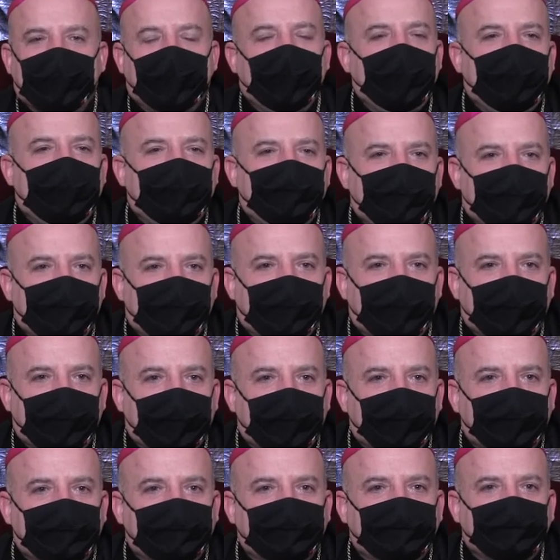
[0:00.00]
È
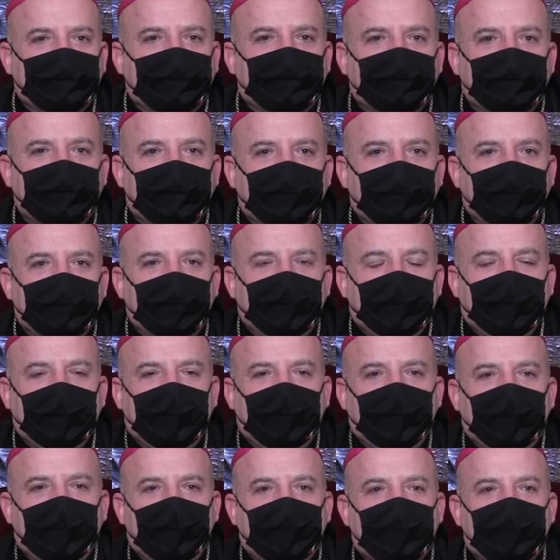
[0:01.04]
l'amore.
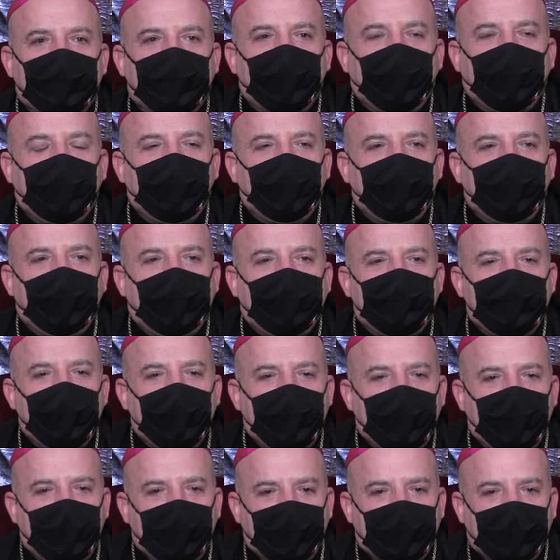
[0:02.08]
Solo
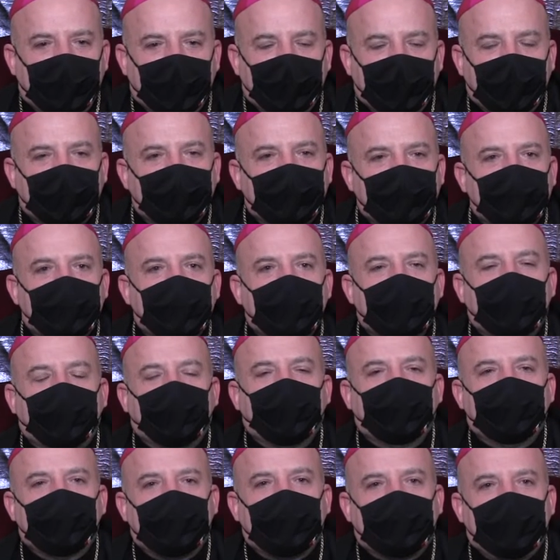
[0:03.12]
l'amore ci
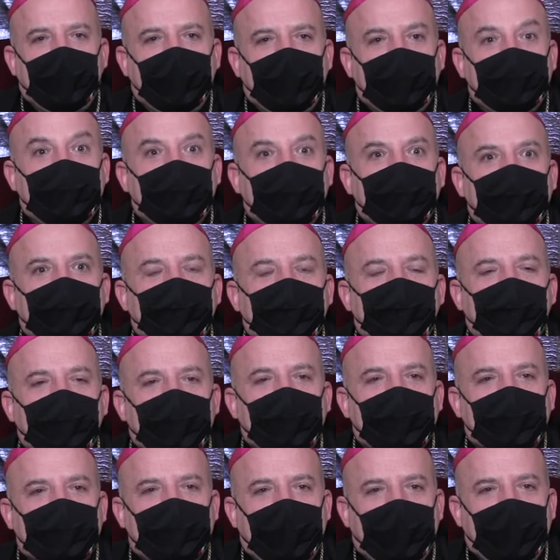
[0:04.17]
consente di
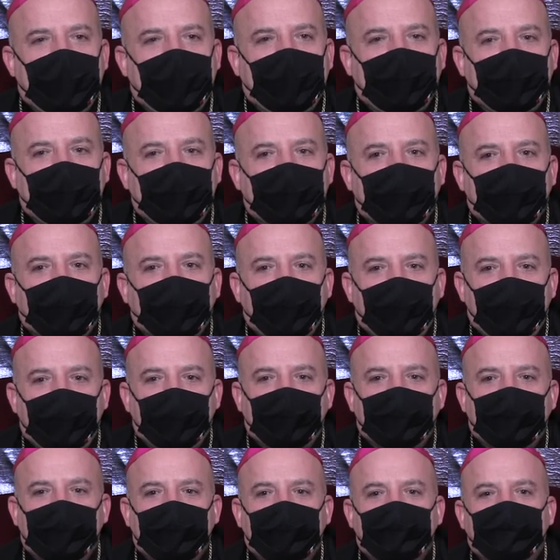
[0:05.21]
guardare
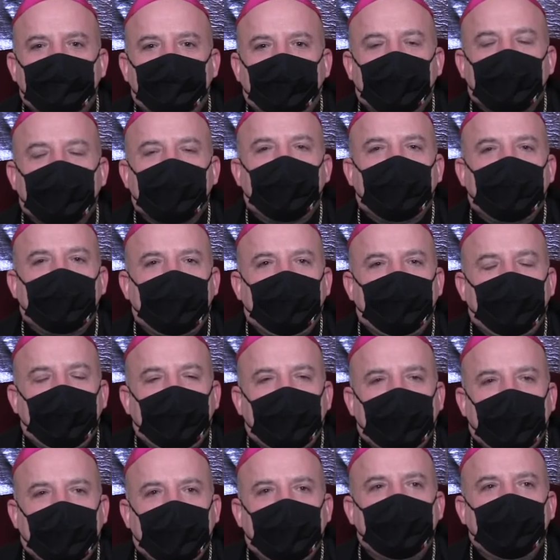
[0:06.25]
con
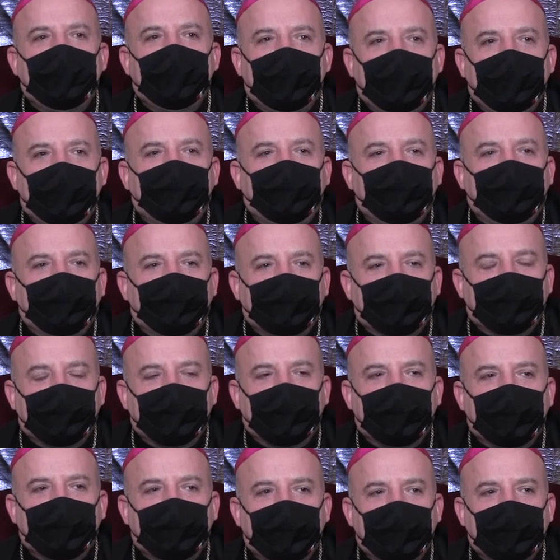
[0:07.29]
positività il
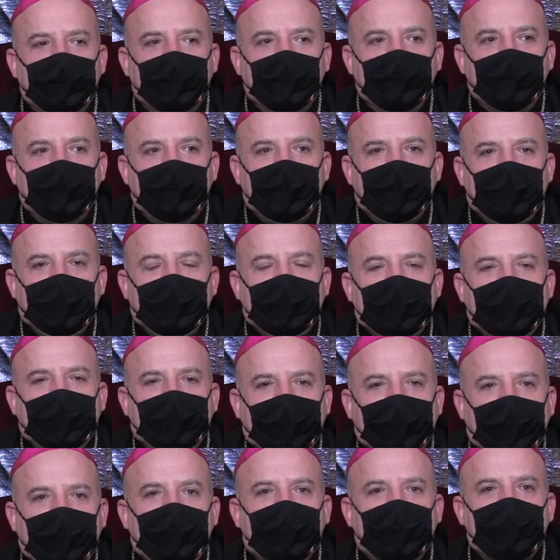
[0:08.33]
futuro. Il
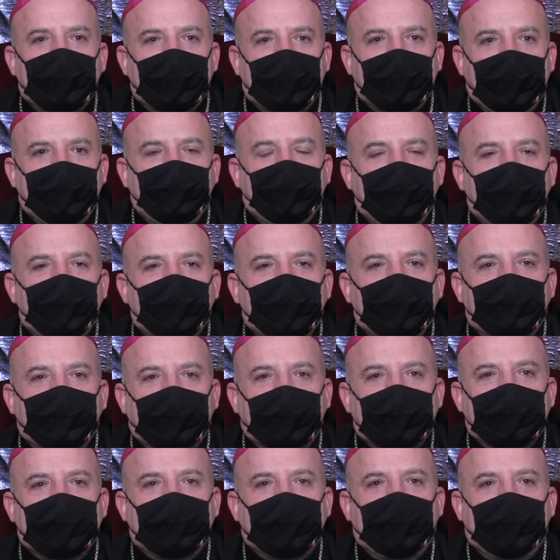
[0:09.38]
Natale ci dà proprio
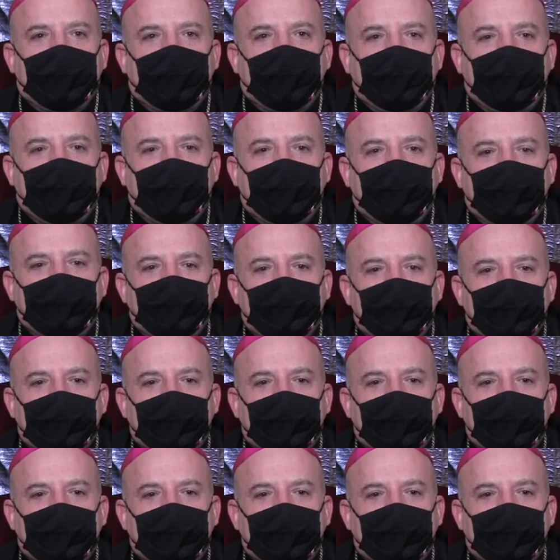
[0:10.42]
questa...